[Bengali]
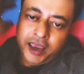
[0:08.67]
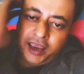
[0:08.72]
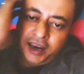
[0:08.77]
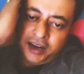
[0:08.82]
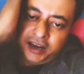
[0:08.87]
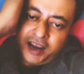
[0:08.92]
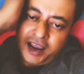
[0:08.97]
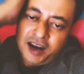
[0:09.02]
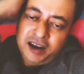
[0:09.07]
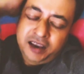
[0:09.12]

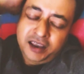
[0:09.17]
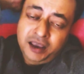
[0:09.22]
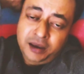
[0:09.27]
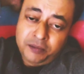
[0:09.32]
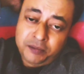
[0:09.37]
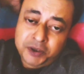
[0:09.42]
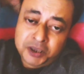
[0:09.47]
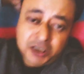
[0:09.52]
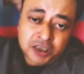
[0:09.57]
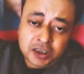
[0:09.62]
এইটা নিয়ে
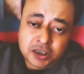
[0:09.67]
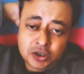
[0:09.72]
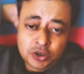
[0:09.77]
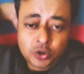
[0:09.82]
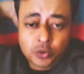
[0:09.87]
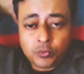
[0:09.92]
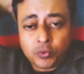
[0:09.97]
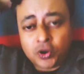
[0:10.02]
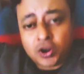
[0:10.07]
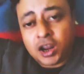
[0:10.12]
বিশেষ
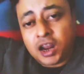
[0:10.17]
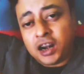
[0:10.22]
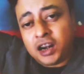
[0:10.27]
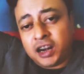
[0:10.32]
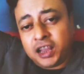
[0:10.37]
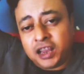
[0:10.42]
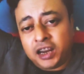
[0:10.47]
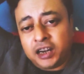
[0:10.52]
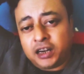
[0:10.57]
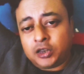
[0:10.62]
কিছু বলার
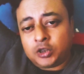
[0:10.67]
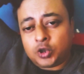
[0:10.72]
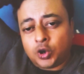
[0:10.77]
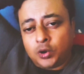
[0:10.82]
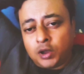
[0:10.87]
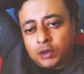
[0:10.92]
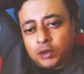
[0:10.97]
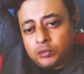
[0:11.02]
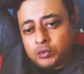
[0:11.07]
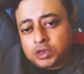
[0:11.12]
নেই এটা
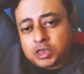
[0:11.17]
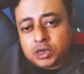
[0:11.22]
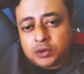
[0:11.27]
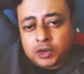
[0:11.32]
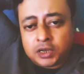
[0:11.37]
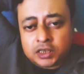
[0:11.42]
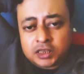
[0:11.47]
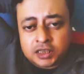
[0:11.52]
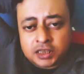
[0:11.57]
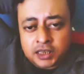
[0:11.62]
সবাই বুঝতে
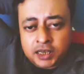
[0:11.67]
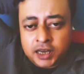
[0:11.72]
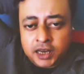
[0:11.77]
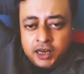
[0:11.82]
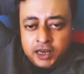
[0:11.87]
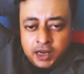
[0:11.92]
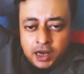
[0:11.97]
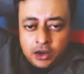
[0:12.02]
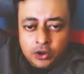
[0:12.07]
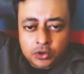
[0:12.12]
পারছে
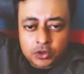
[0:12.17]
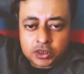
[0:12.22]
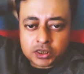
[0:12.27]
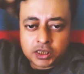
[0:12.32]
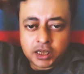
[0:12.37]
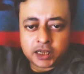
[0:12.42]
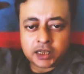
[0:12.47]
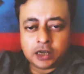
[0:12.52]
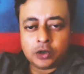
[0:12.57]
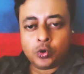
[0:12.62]
এইটা
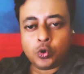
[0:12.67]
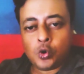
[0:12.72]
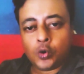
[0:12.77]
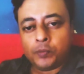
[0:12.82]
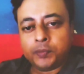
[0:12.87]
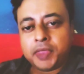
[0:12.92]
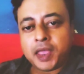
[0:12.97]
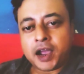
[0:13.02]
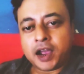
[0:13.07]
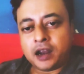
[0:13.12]
হচ্ছে একটা লোভ
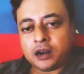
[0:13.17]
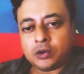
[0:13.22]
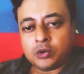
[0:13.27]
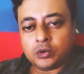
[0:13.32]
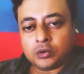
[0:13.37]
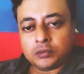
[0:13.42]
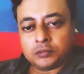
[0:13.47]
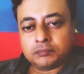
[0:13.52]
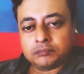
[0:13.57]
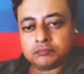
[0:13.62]
দেখানো
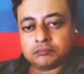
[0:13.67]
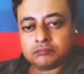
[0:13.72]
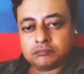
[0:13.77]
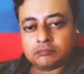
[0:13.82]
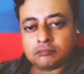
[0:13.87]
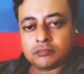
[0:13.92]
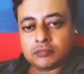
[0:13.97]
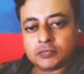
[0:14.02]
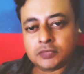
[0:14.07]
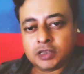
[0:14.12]

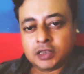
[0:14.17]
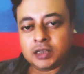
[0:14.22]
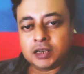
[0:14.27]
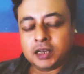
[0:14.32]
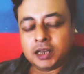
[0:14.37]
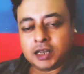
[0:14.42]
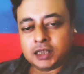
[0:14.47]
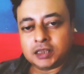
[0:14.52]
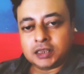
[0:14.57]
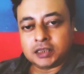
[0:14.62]

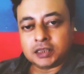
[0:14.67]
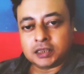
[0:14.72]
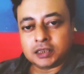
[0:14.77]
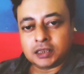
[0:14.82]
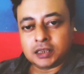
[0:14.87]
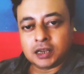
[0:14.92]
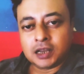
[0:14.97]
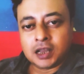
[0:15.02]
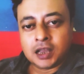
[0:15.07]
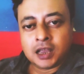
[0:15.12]
ঠিক আছে
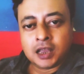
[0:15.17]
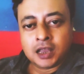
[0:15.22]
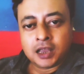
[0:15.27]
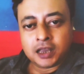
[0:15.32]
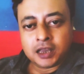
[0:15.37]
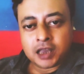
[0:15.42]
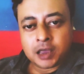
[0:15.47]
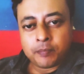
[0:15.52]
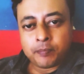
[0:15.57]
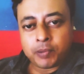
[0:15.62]

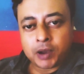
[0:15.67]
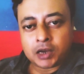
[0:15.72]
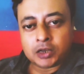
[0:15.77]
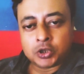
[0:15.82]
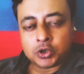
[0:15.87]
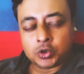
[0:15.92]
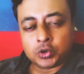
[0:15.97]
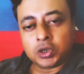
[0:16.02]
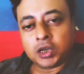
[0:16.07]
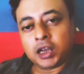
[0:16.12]
এই যে
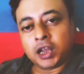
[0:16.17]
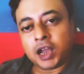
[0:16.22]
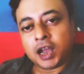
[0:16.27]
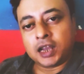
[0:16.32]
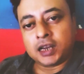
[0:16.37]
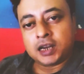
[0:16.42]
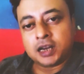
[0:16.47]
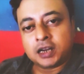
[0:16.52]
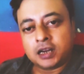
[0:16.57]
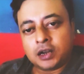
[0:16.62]
পাঁচশো থেকে
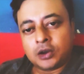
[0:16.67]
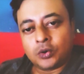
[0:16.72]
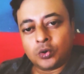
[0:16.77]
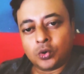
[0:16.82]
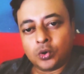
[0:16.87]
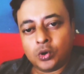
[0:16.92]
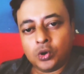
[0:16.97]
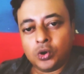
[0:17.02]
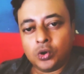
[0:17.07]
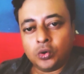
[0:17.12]
হাজারটা
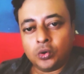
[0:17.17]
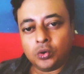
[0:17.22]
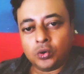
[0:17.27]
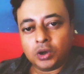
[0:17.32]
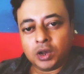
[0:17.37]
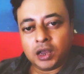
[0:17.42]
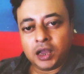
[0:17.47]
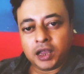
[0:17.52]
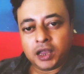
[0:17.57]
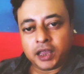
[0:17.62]
করলো
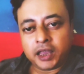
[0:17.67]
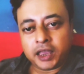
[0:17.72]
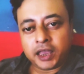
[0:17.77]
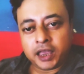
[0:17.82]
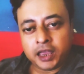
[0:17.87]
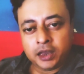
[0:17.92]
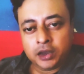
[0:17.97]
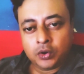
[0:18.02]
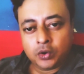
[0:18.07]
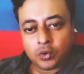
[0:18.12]
হ্যাঁ
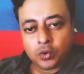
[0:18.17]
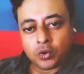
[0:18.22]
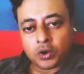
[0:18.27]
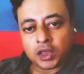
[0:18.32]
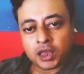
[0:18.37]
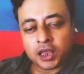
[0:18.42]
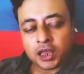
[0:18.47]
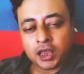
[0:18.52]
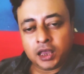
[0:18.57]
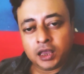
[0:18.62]
এই
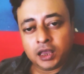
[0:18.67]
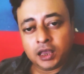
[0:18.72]
করে